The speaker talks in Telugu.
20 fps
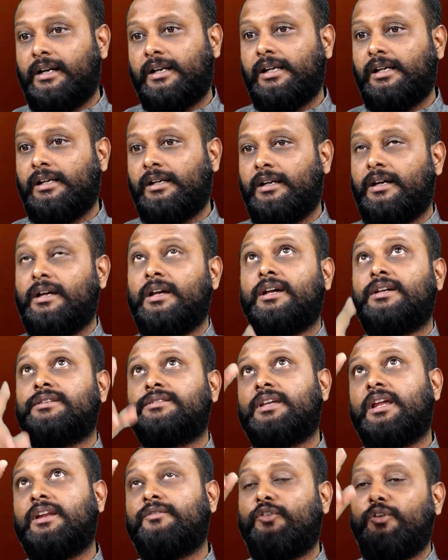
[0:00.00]
అంటే
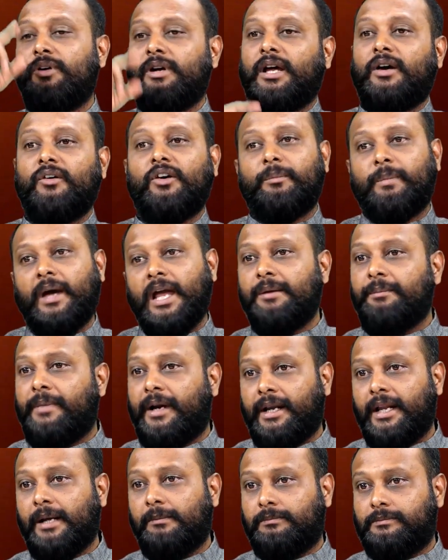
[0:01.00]
సెల్ ఫోన్ టవర్ పైన
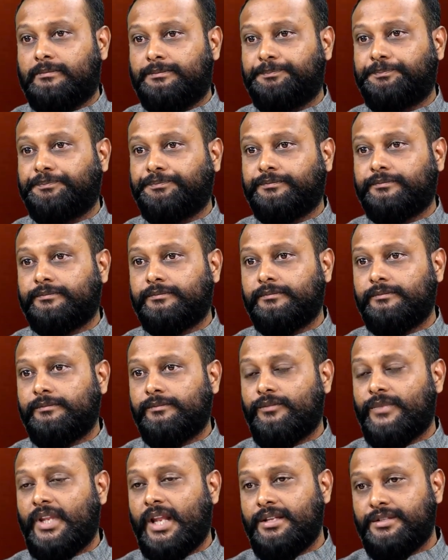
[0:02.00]
పెట్టాం
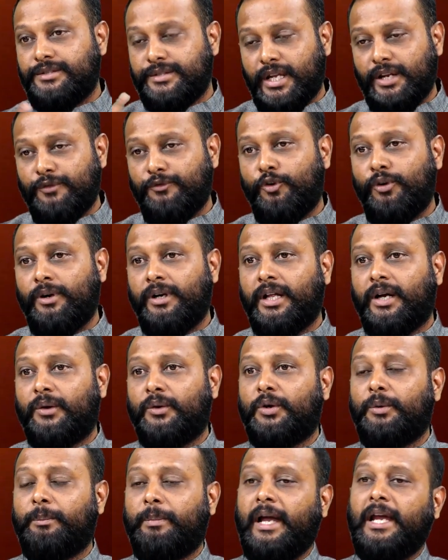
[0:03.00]
సెల్ ఫోన్
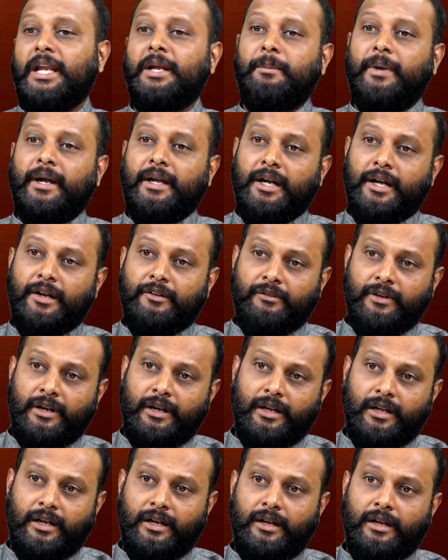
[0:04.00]
టవర్ పైన పెట్టడం
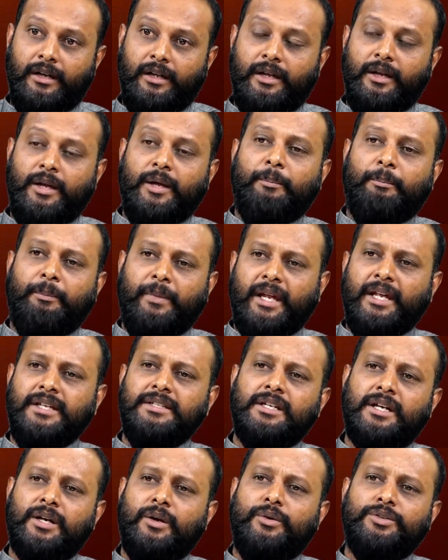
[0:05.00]
వల్ల
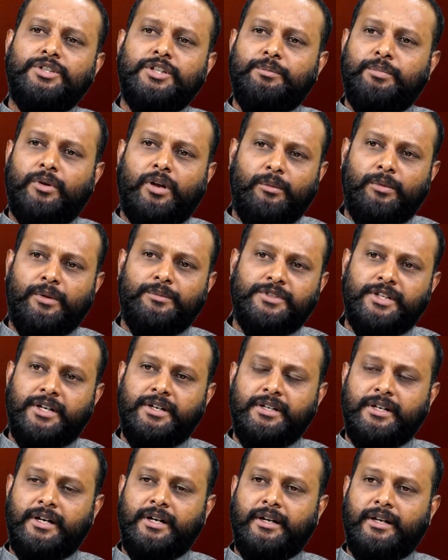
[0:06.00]
మేజర్గా వచ్చే ప్రాబ్లమ్స్
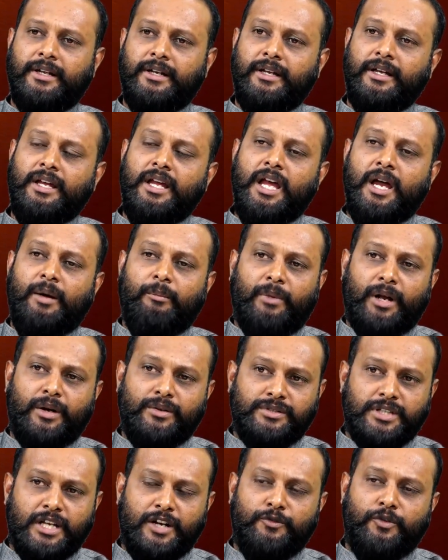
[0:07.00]
ఏంటి అంటే మనం
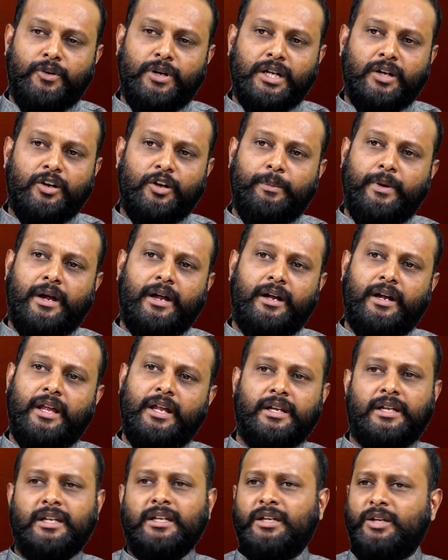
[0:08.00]
సెల్ ఫోన్ టవర్
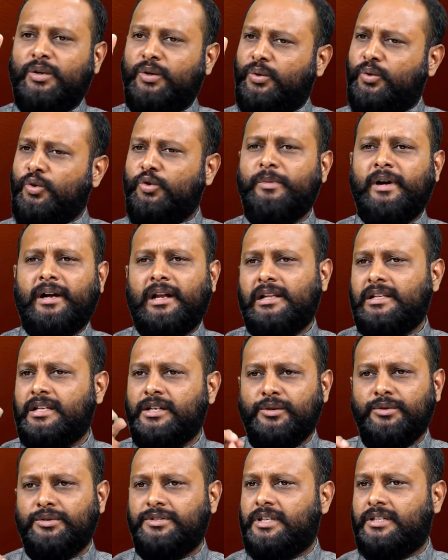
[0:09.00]
పెట్టడానికి టూ మెటల్సే
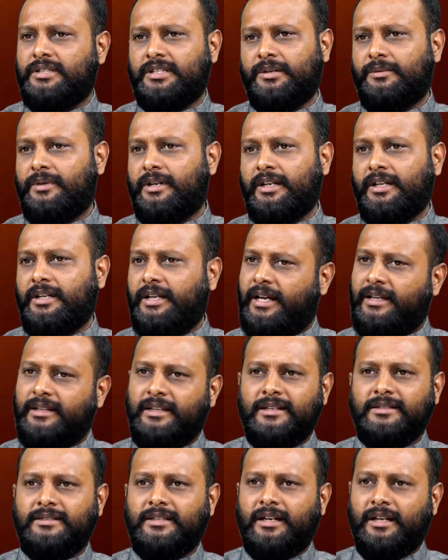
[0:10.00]
యూజ్ చేస్తామండి
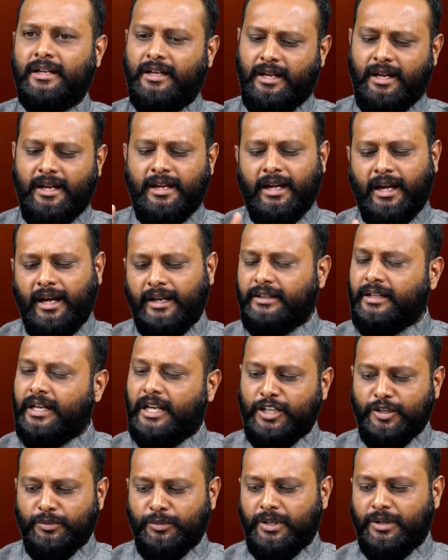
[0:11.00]
ఏదైనా సరే అయితే
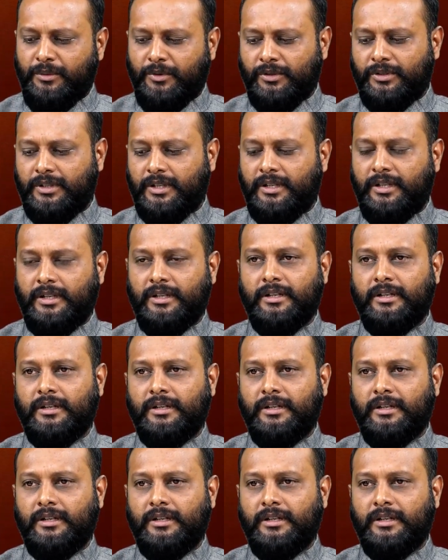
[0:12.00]
అల్యూమినియం అవుతుంది